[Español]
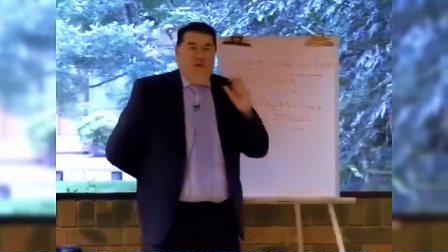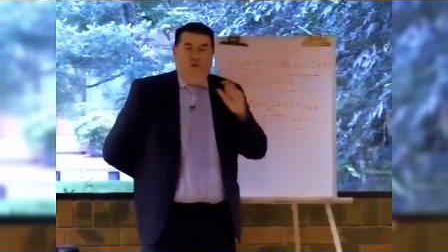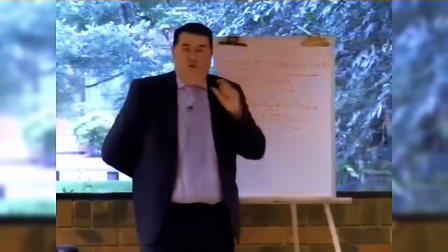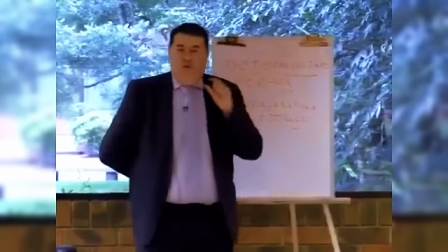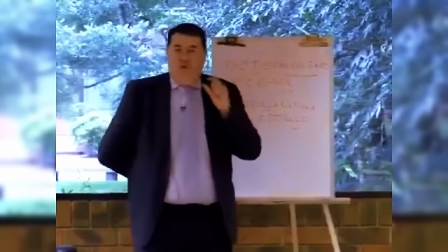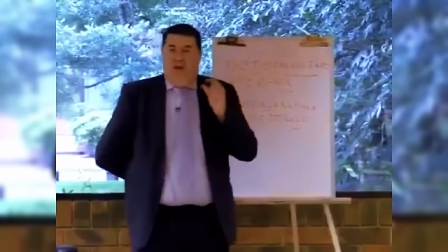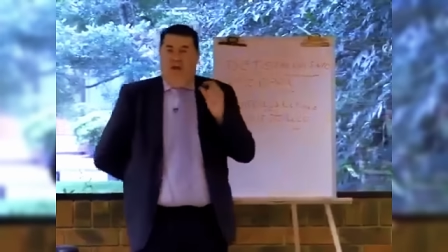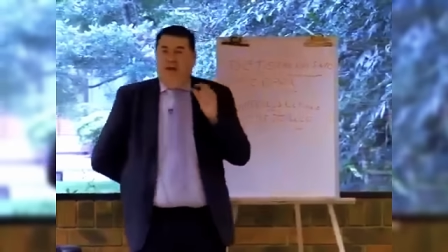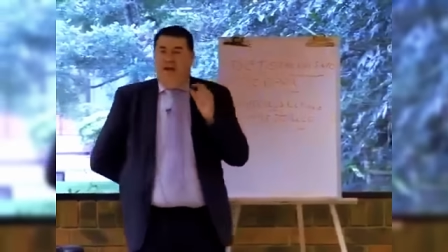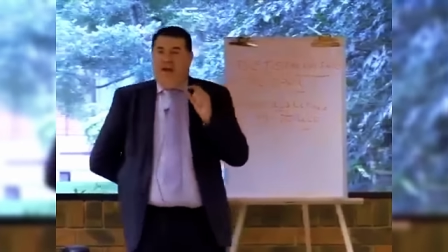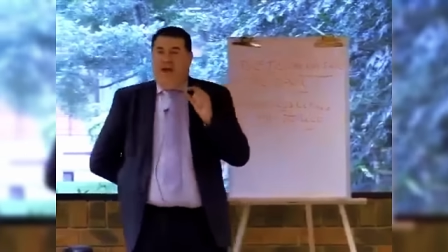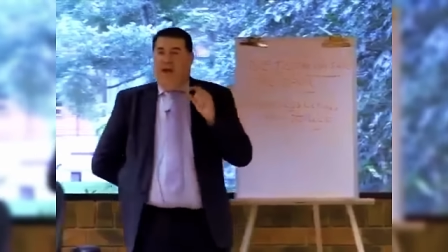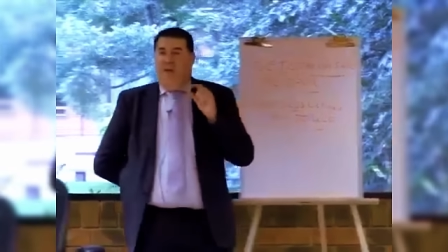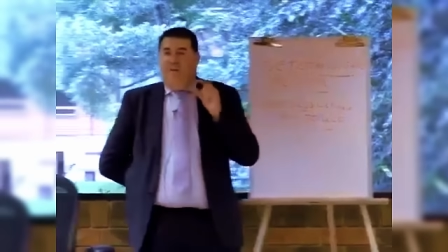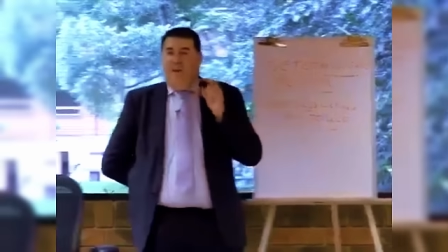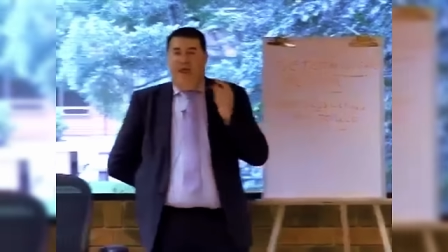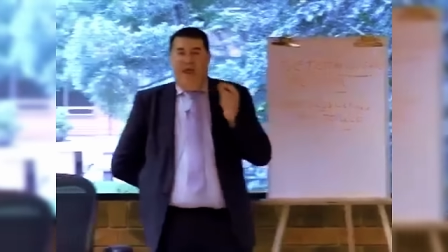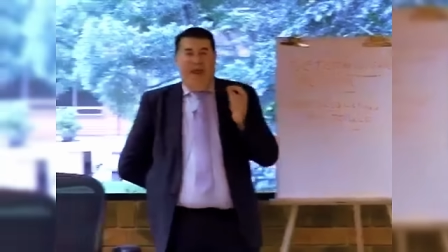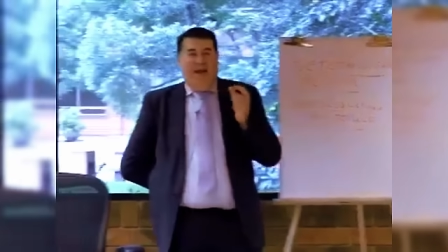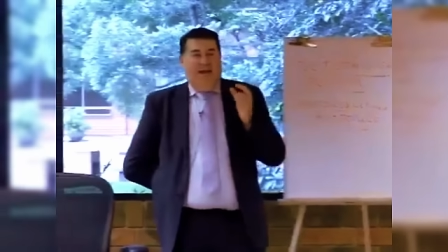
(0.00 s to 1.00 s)
osar
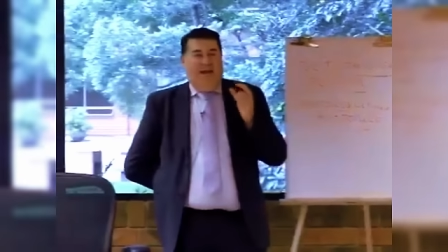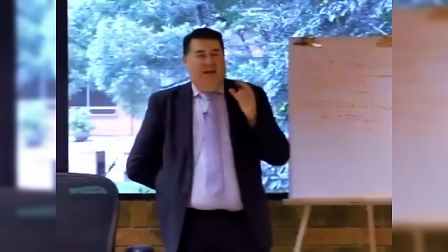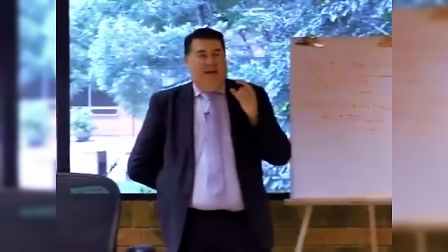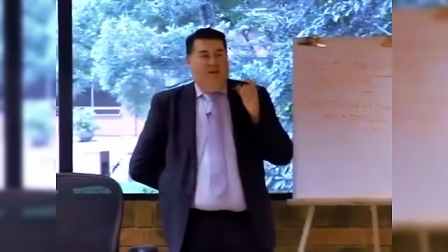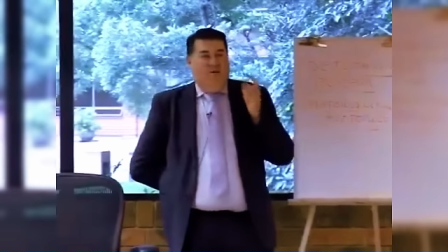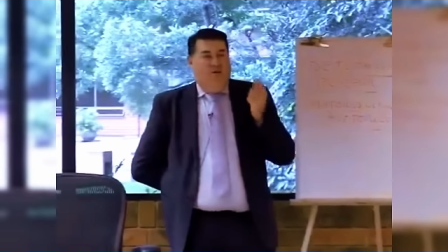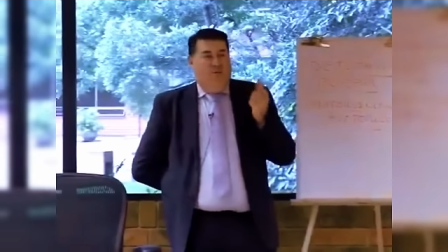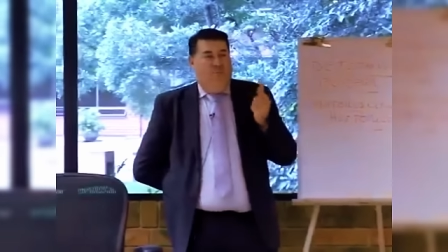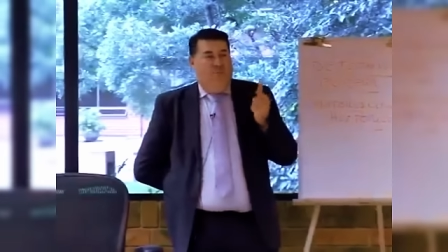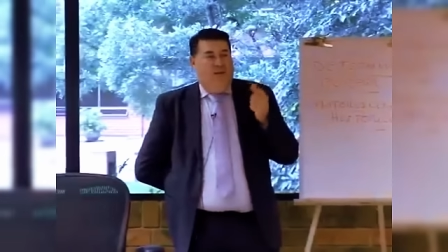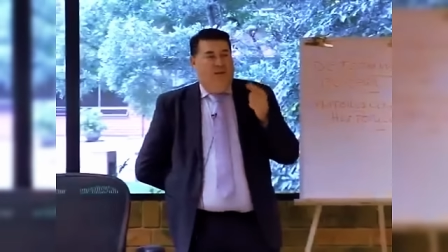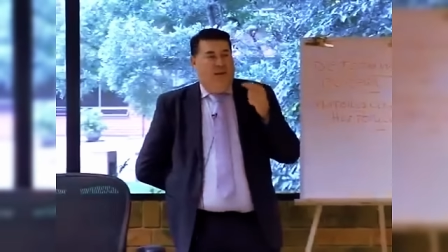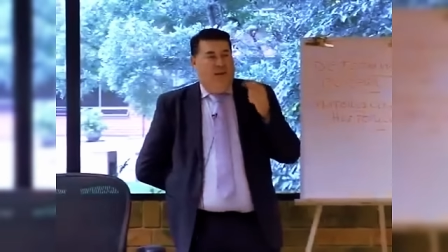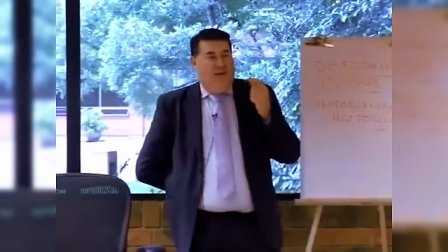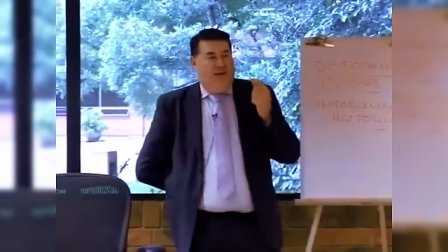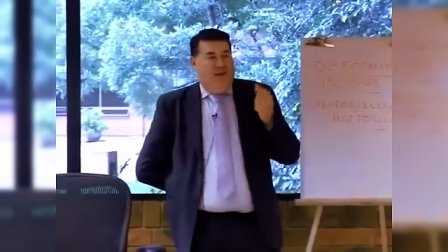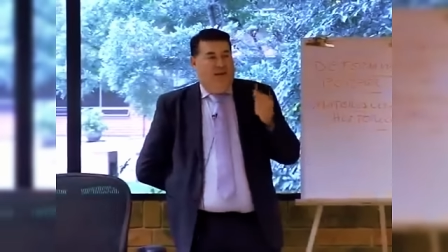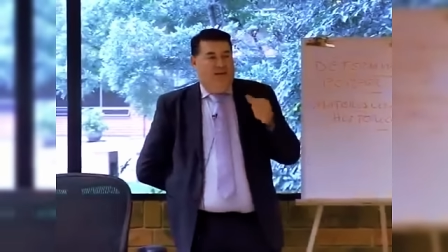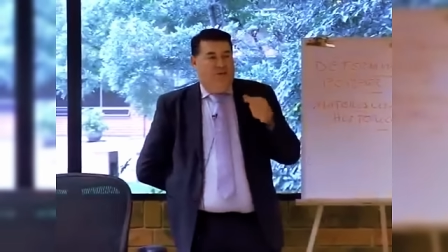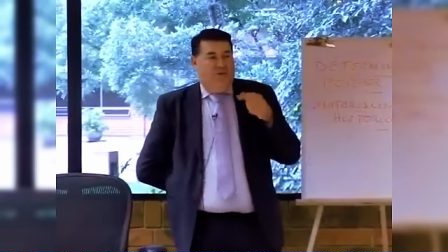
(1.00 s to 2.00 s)
hablar en nombre de la
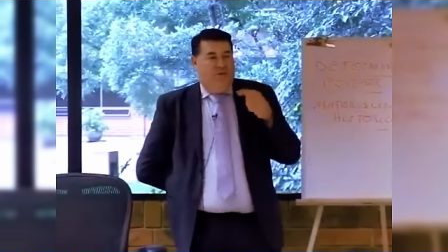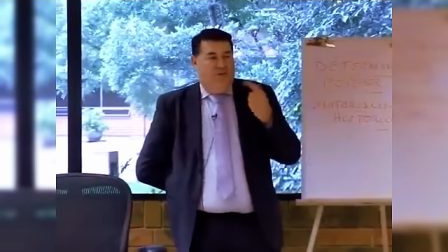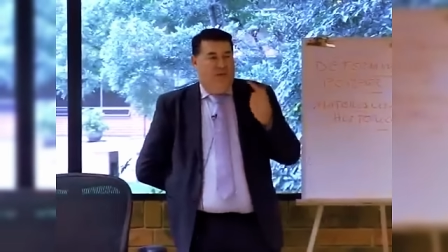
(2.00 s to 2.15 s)
clase